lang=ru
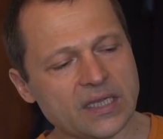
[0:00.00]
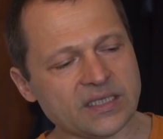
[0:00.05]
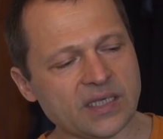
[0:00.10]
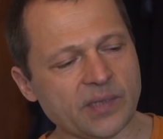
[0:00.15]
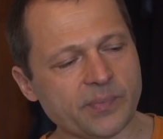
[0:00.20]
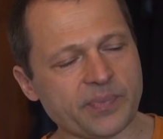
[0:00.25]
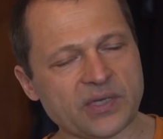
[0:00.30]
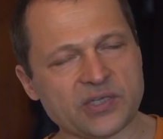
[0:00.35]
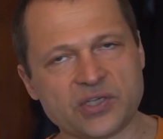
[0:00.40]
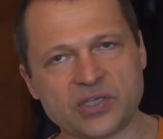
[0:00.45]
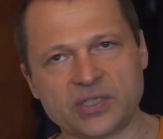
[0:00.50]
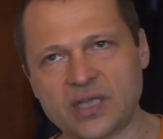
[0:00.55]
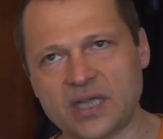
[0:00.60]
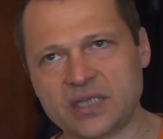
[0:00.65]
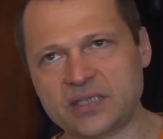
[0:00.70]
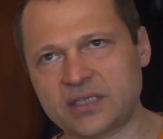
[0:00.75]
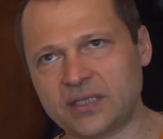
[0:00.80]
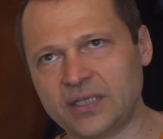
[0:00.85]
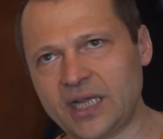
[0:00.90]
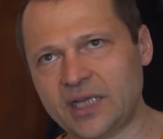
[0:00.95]

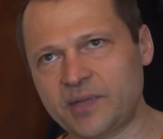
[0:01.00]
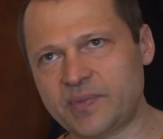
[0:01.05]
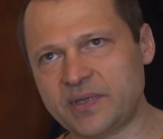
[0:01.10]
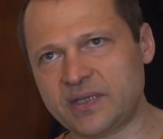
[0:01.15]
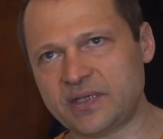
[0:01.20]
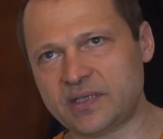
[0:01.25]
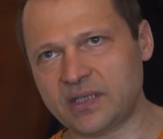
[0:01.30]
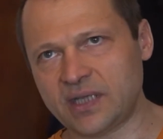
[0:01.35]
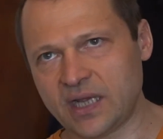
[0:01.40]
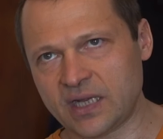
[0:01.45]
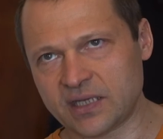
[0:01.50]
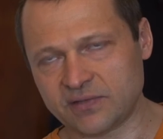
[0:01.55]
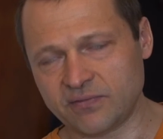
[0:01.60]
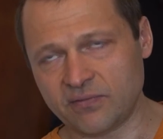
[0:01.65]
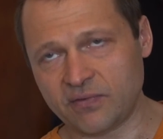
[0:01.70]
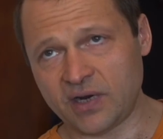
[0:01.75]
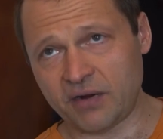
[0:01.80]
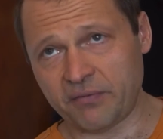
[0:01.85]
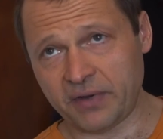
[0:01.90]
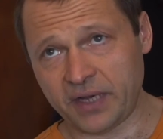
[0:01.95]
прочитать надпись на
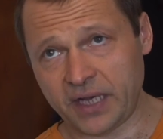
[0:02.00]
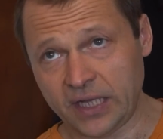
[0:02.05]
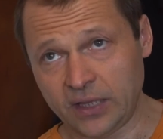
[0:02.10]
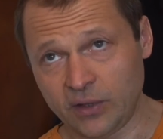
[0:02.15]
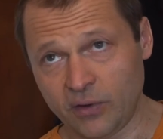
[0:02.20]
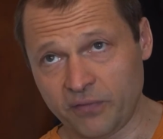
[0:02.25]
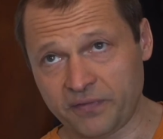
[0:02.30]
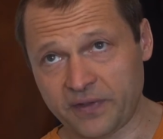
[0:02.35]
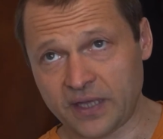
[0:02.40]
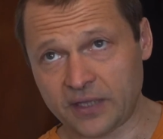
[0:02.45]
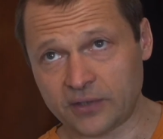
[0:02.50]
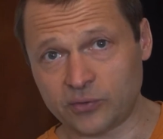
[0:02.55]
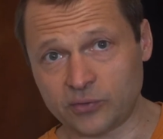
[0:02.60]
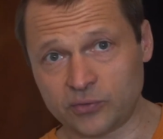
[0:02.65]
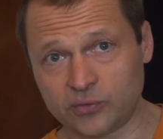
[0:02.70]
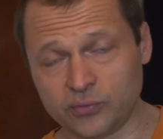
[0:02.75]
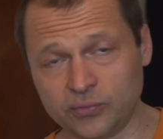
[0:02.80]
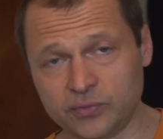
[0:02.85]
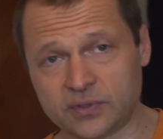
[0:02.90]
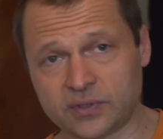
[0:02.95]
звуковой головке, то
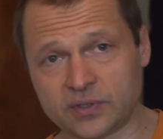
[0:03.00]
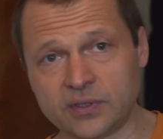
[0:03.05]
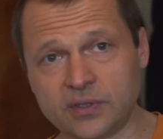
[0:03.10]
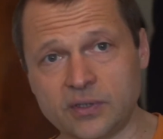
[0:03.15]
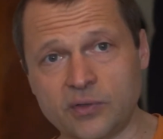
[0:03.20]
тут э,